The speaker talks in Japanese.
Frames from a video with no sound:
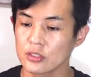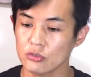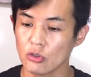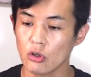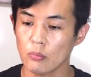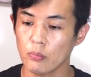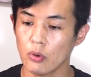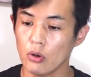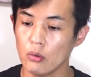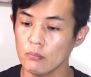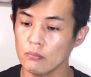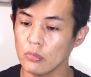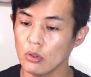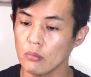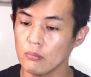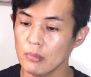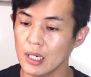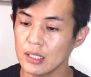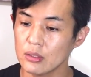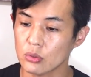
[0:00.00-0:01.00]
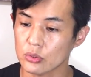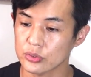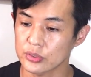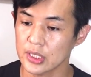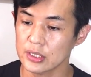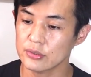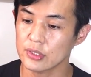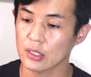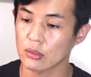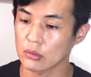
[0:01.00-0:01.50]
そのボンボンマルコス
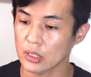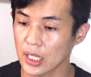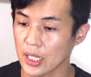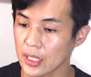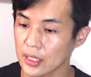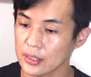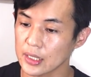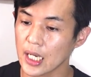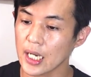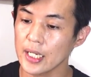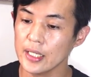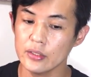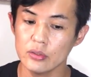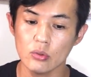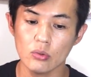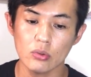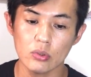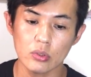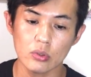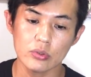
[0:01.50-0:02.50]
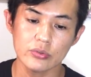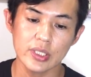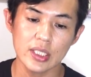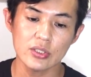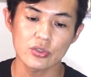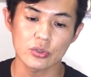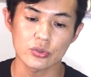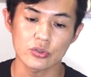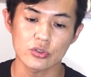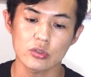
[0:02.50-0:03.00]
ですけどね、大統領
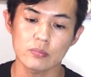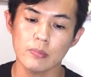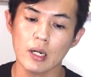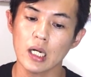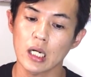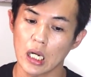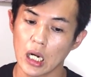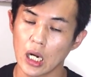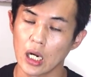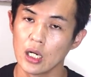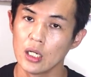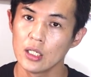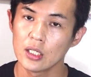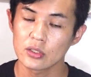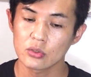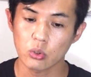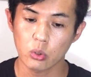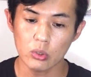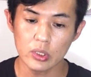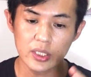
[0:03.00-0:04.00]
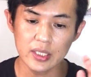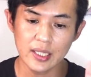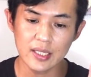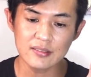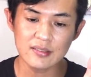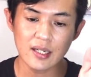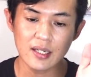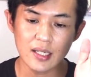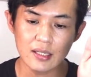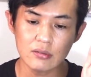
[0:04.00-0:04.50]
選出馬が取り
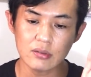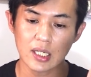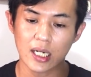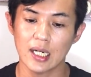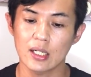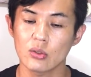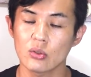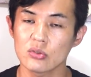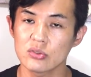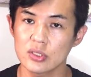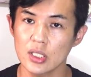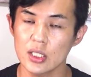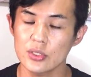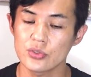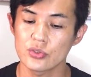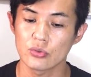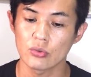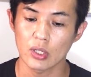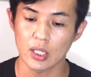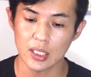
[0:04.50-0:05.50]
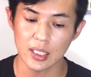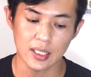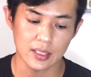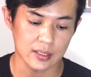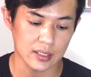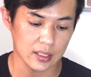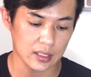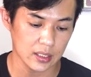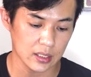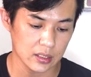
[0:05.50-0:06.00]
消される可能性っていうのがね、
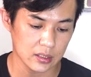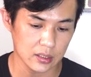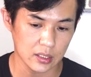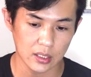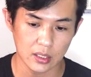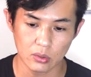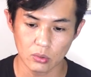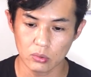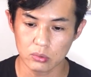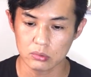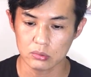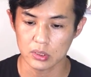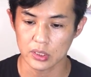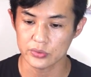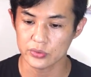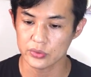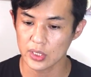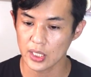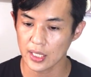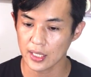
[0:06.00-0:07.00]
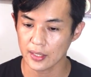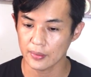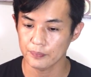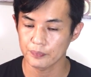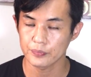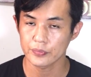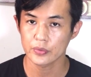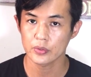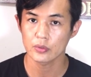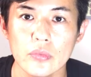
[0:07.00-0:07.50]
出てきておるんですね。
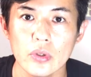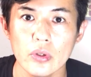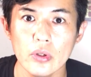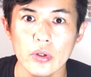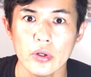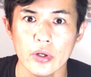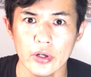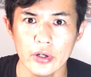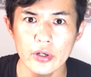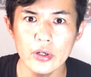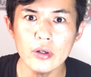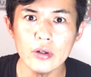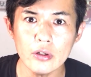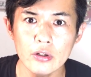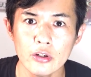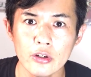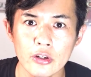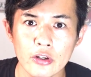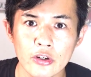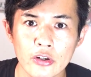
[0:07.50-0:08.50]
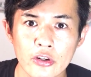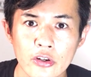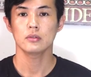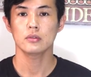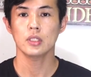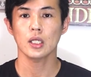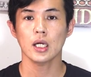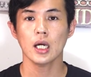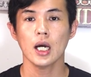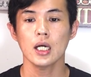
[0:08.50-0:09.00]
えっ
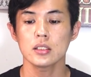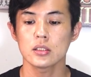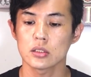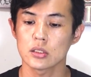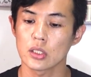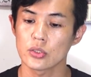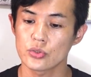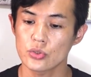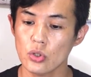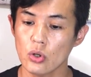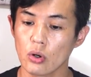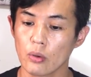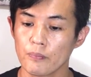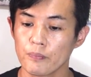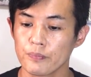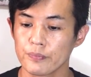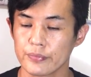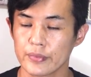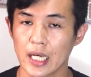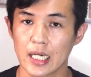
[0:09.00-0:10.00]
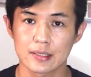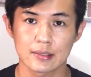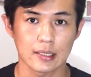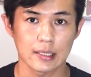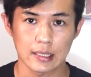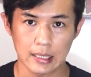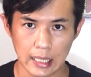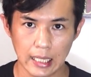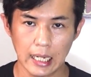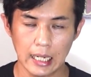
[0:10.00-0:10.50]
て感じでしょうな
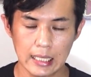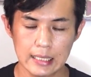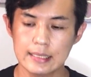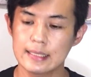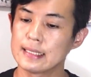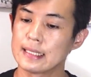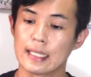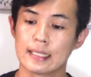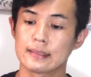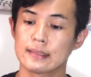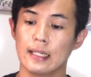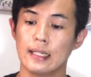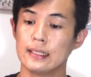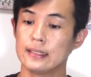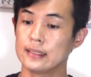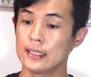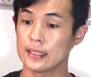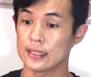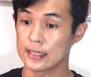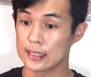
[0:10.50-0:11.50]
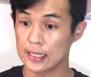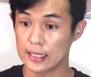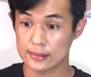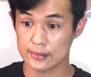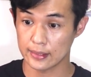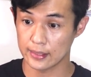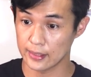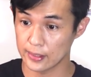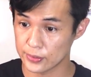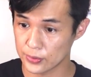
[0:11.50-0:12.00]
ぜか知ら沢いて聞か
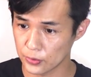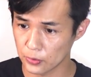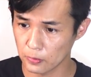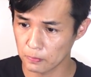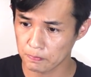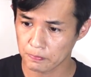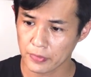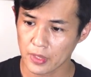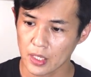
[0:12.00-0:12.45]
せやしょ